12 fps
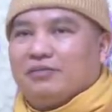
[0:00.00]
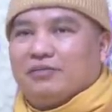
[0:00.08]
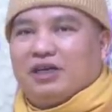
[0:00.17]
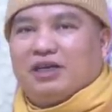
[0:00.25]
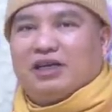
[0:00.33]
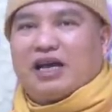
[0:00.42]

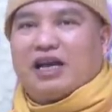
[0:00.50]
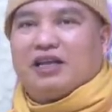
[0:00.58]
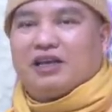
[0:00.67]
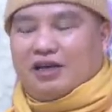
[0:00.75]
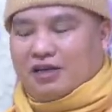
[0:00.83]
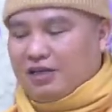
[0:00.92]
đi
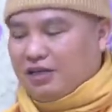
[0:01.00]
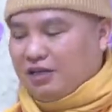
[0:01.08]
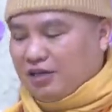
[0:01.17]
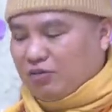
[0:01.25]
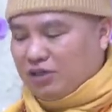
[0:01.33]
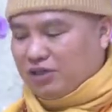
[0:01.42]
ngành đi
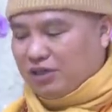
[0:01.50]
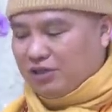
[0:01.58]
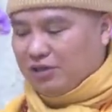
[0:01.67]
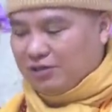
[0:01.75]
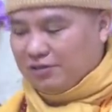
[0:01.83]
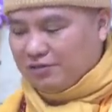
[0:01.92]
đi quân
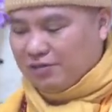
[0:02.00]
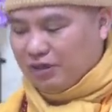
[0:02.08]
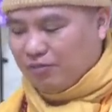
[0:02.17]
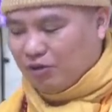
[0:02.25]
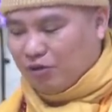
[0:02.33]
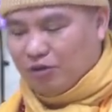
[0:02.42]
sự
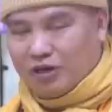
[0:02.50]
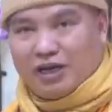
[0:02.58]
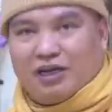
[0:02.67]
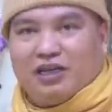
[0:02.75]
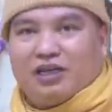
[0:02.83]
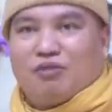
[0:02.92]
đi bộ đội
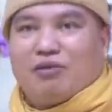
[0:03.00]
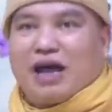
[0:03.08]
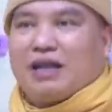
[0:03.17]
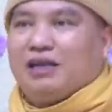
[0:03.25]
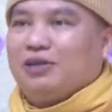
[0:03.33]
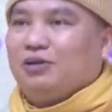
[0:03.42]
hay là đi công
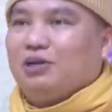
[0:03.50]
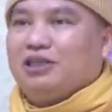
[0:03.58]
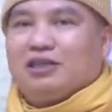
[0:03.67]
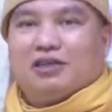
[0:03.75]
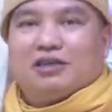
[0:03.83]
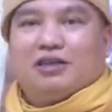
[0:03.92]
an thì tôi
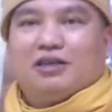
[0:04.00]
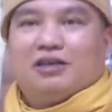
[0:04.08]
chưa